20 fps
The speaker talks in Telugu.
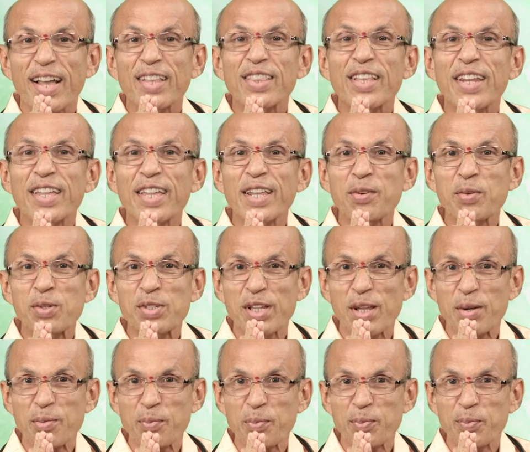అందరికీ
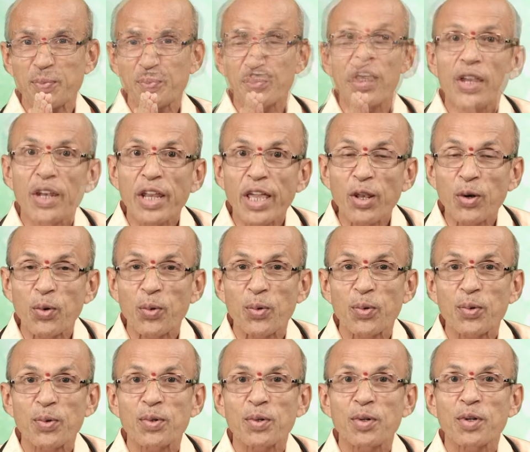నమస్కారం నేను
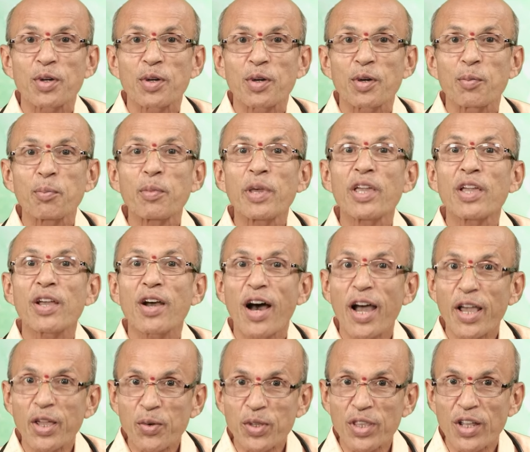మీ
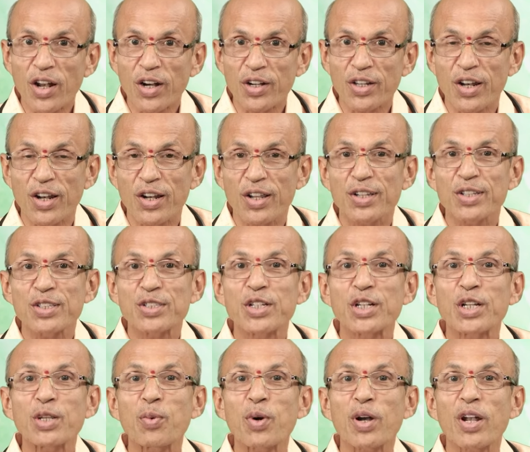ఆయుర్వేద డాక్టర్
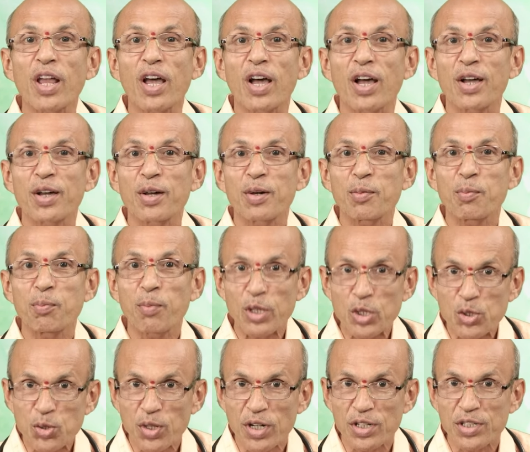చిట్టిపొట్ల
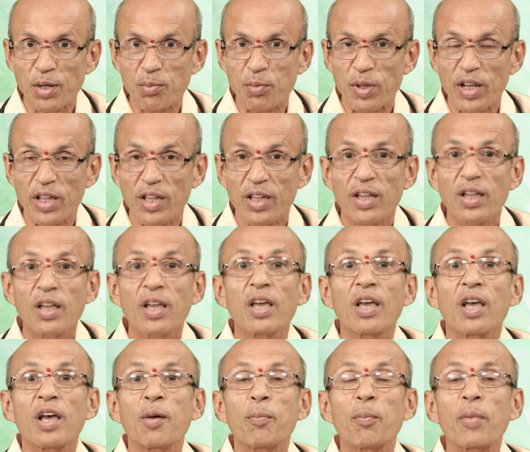మధుసూదన శర్మని
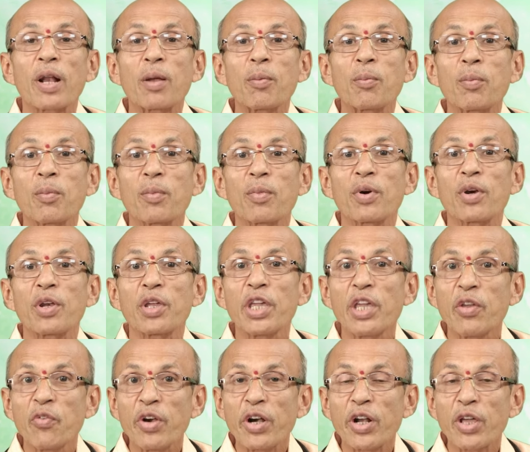మనం
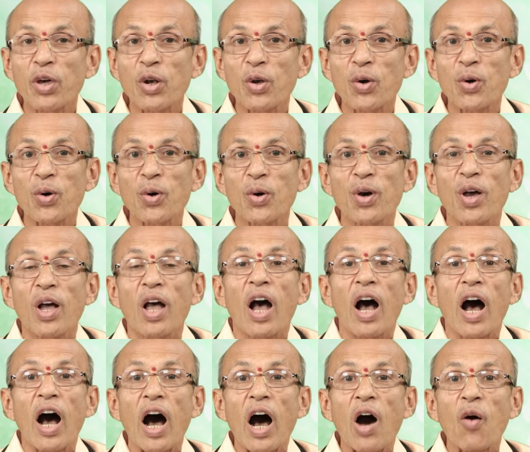ఈ వీడియోలో
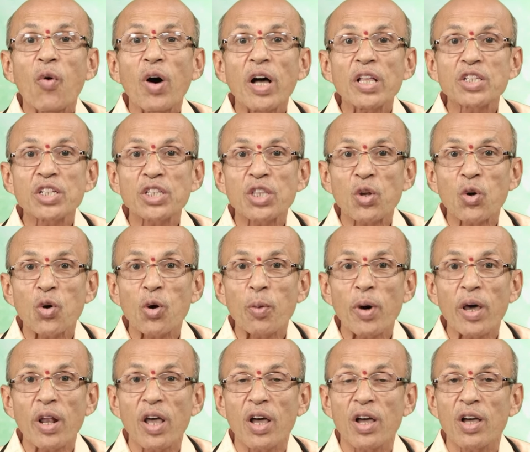అవాంఛిత
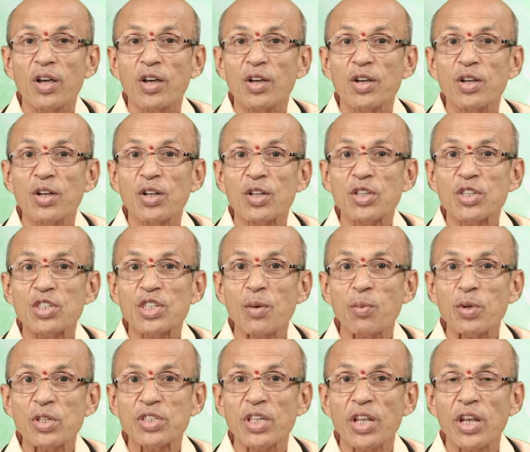రోమాల
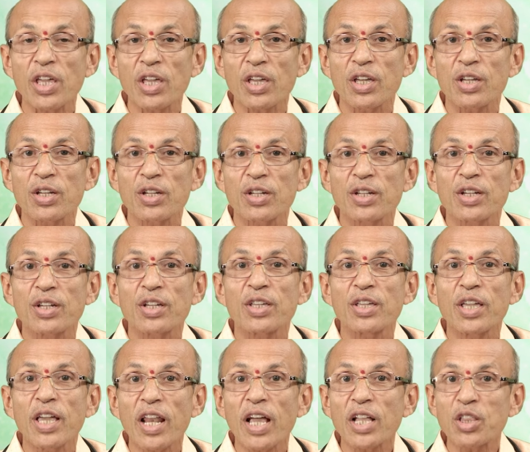సమస్యని
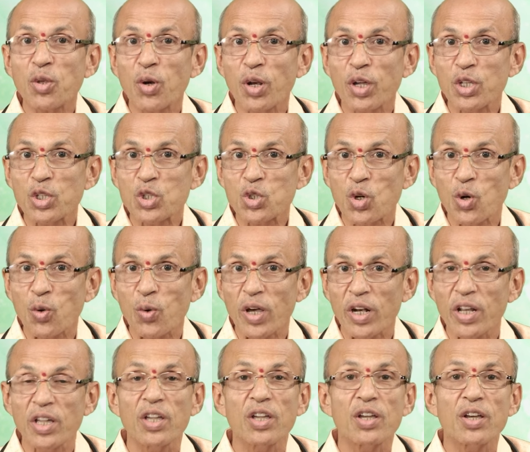ఎలా
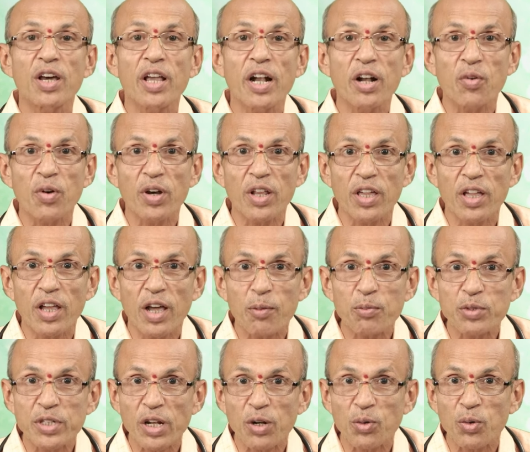తొలగించుకోవాలి అనేటువంటి
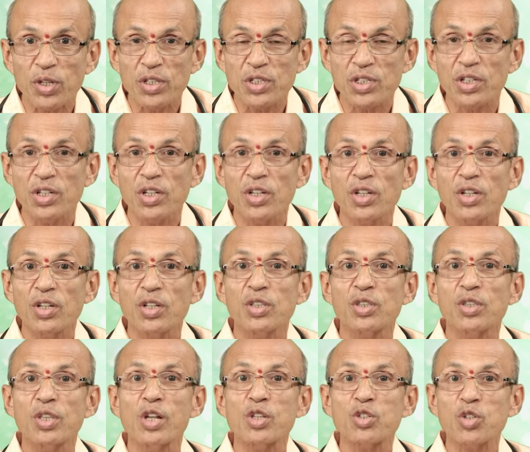అంశాన్ని గురించి
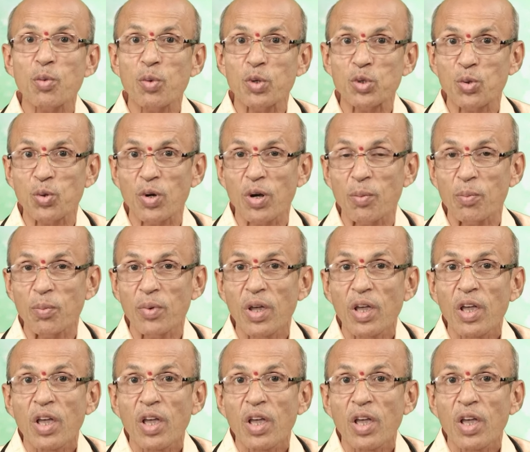తెలుసుకోబోతున్నాం